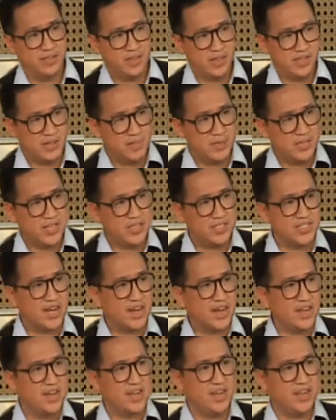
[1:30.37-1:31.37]
Kita bisa
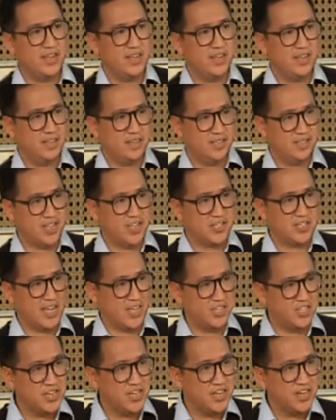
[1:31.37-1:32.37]
cari dari search
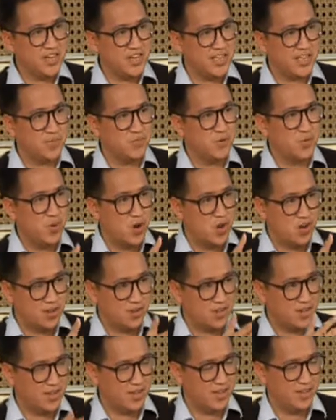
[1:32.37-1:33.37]
engine ketemu
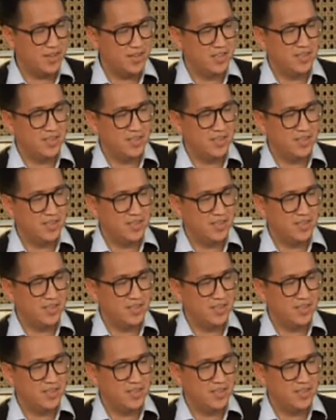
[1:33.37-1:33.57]
blog ya.